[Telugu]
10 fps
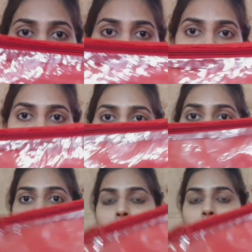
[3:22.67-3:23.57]
స్మాల్
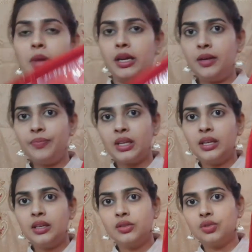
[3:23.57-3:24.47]
కవర్స్ అనమాట
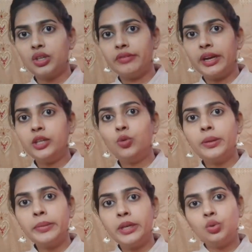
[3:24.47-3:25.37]
సో ఇవన్నీ
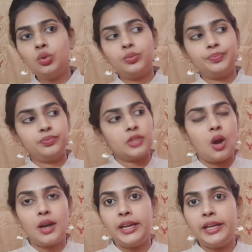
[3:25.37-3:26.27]
కూడా మీకు
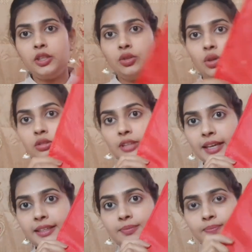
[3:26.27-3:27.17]
ఆన్లైన్లో
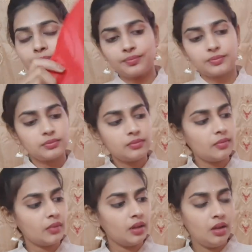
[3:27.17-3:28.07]
దొరుకుతాయి
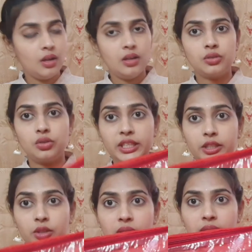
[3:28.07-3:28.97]
సో
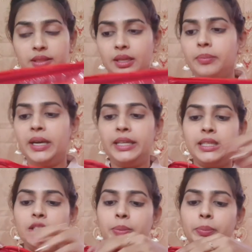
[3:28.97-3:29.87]
దీనికి కూడా
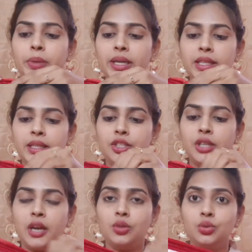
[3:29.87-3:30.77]
సపరేట్గా జిప్ అనేది
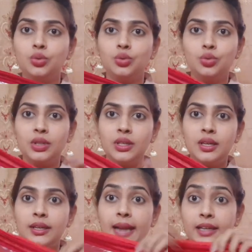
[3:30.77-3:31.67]
ఇచ్చారు
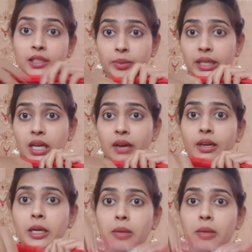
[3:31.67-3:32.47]
ట్రాన్స్పరెంట్ కవర్